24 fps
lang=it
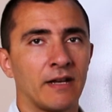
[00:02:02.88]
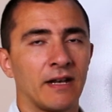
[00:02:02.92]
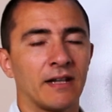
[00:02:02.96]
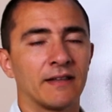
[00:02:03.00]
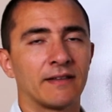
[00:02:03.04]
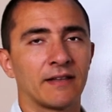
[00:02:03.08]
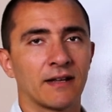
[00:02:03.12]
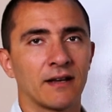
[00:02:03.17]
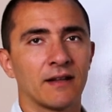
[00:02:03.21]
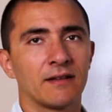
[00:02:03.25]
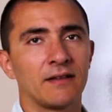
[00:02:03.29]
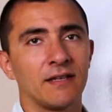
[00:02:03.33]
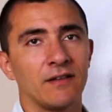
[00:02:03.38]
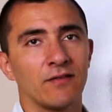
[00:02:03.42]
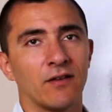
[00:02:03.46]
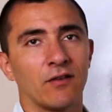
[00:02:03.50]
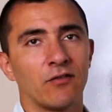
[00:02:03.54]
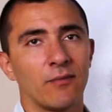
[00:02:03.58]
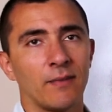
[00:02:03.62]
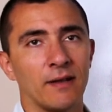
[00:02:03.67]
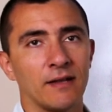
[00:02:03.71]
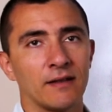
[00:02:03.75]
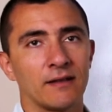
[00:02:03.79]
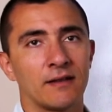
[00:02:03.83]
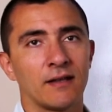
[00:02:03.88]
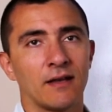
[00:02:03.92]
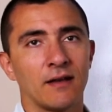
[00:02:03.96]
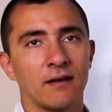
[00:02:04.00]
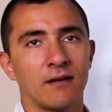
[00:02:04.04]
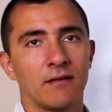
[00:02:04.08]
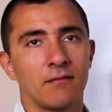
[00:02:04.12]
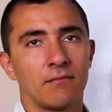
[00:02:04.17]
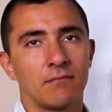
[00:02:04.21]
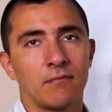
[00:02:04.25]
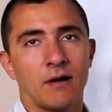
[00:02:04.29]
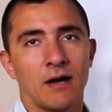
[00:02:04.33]
in alternativa
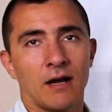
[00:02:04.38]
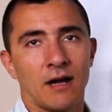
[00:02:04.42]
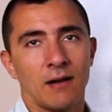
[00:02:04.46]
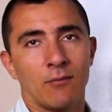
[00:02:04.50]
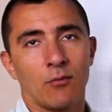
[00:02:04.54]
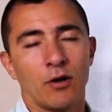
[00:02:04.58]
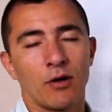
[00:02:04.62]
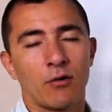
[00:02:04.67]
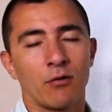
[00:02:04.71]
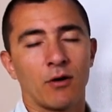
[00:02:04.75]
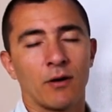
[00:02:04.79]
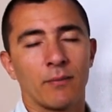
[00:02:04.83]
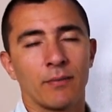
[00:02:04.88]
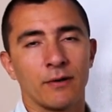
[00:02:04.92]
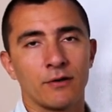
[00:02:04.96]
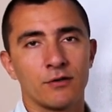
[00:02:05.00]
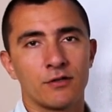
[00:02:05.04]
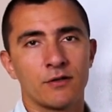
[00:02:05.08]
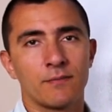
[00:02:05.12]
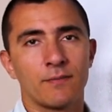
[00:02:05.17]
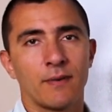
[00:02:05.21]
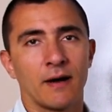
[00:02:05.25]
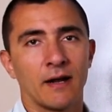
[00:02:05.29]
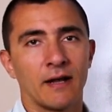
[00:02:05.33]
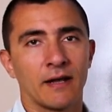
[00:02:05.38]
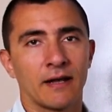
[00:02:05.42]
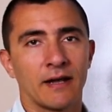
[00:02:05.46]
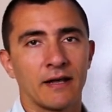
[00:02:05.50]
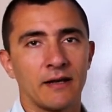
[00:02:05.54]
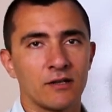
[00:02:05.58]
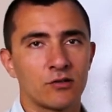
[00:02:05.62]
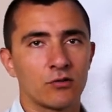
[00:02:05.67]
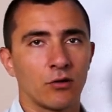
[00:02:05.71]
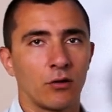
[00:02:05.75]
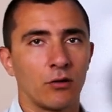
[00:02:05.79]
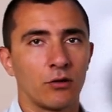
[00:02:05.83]
ovviamente alla molecola principale
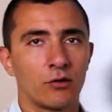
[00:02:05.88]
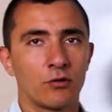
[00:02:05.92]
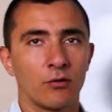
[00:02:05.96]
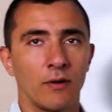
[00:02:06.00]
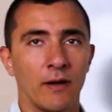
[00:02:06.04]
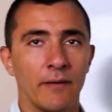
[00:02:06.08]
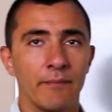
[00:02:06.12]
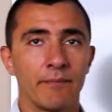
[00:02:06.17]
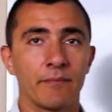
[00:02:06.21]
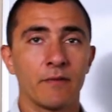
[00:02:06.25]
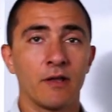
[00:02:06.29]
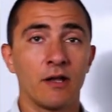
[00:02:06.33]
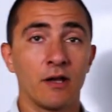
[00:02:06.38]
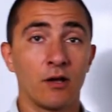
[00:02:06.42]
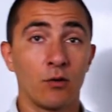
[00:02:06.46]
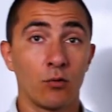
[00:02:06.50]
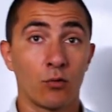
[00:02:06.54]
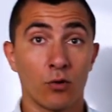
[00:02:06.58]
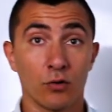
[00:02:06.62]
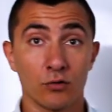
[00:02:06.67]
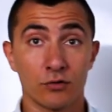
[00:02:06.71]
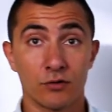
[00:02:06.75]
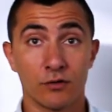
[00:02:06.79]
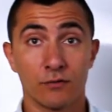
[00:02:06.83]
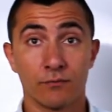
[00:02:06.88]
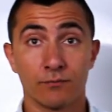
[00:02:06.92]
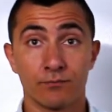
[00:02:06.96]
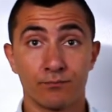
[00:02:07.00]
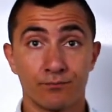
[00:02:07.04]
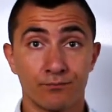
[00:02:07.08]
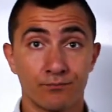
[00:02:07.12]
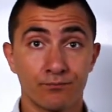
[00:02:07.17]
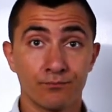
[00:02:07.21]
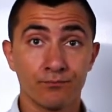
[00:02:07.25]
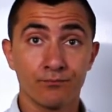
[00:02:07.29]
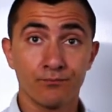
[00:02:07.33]
che di solito è il glucosio.
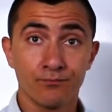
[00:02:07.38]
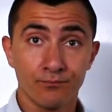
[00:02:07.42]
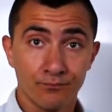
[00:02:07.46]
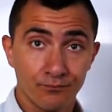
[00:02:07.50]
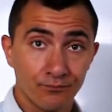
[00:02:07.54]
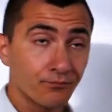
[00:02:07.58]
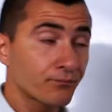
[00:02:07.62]
Mm?